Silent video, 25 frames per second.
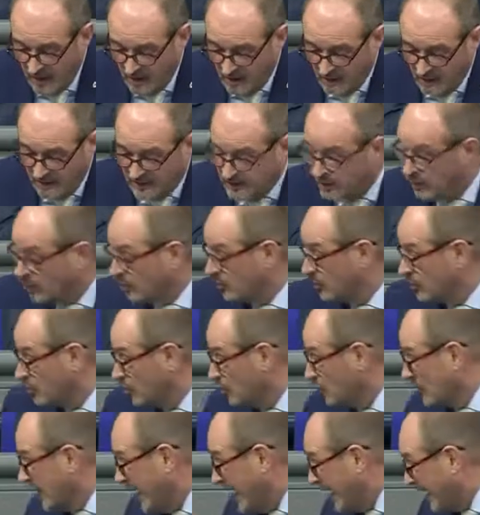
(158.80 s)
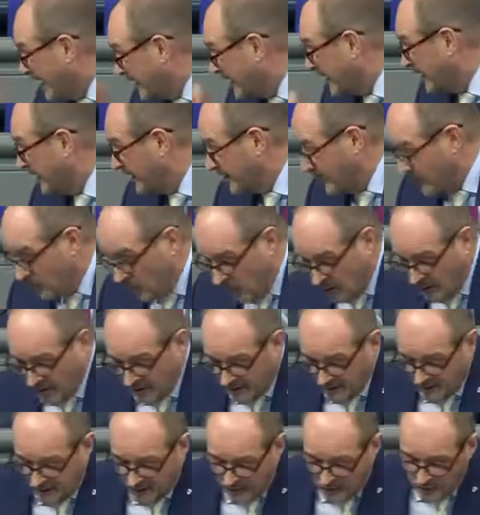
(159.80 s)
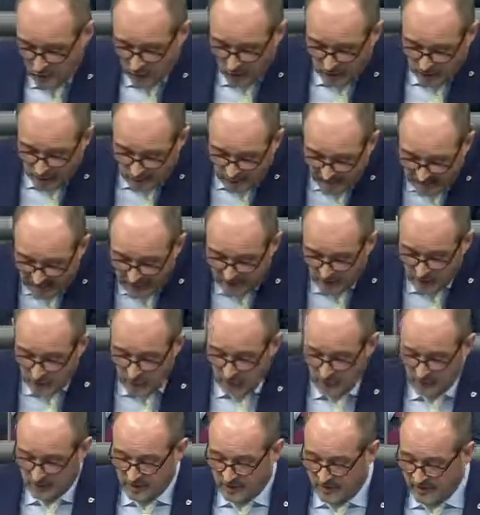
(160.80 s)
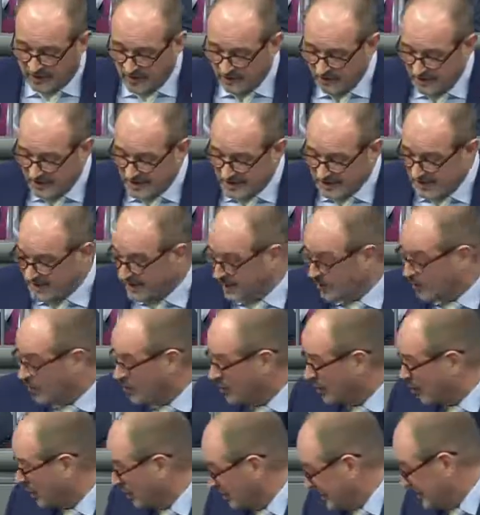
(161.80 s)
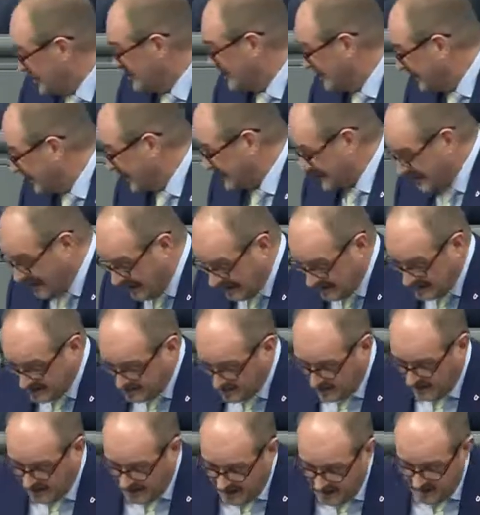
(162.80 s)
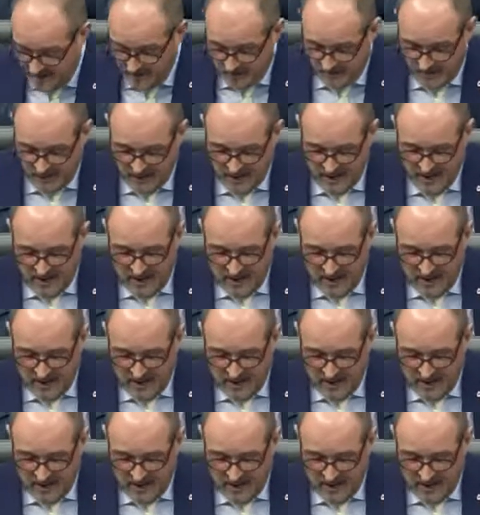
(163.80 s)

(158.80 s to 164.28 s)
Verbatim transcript: Wenn Sie uns nun einreden wollen, durch Bildung und Qualifizierung könnten Sie das alles beheben,